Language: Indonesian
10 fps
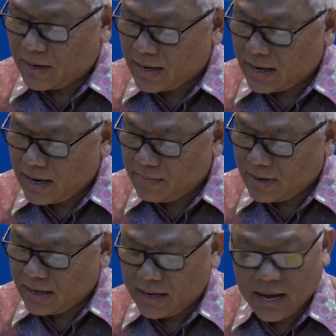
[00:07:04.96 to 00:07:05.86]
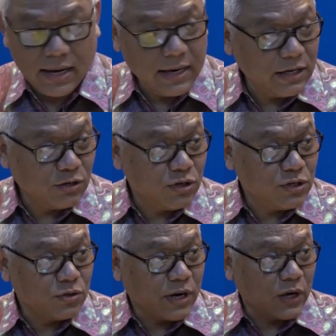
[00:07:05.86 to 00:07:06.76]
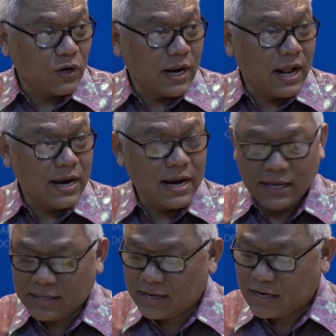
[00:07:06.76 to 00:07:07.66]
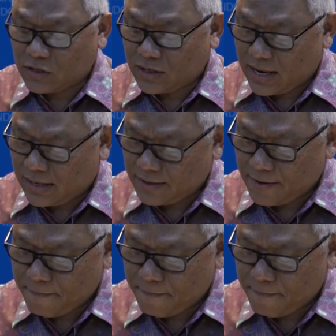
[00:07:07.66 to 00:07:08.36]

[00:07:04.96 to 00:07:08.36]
pandangan mengenai isu-isu regional dan internasional.